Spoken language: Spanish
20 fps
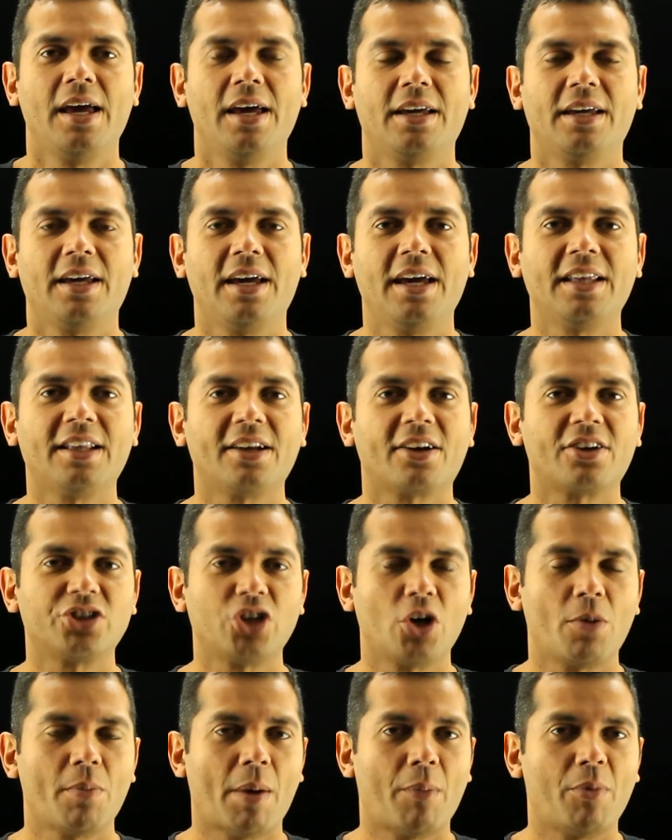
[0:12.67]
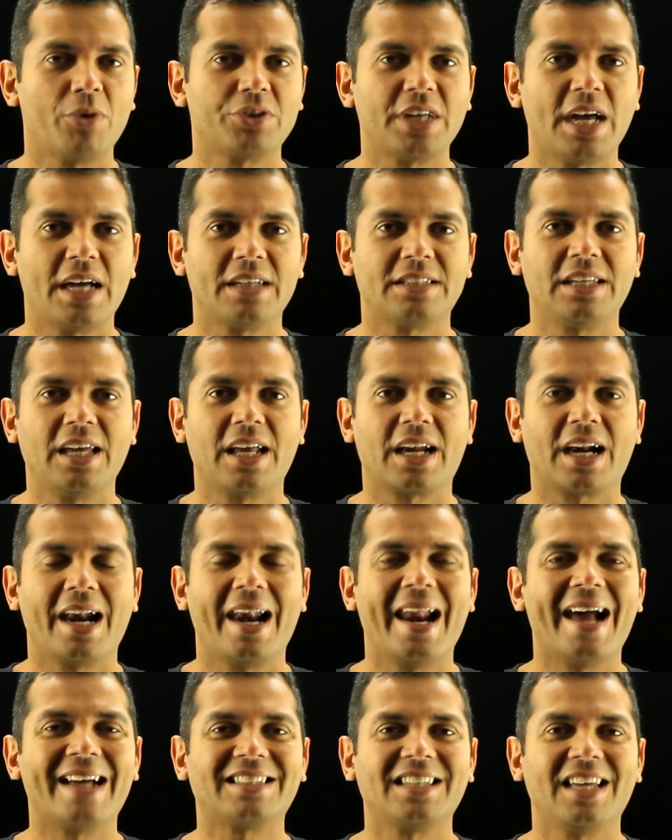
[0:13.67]
En esta ocasión vamos a hacer
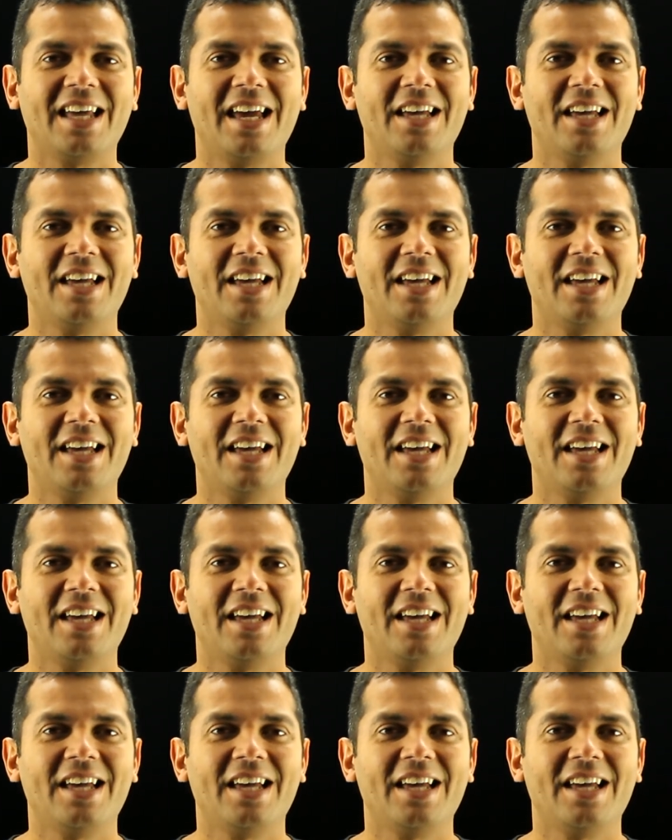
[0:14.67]
las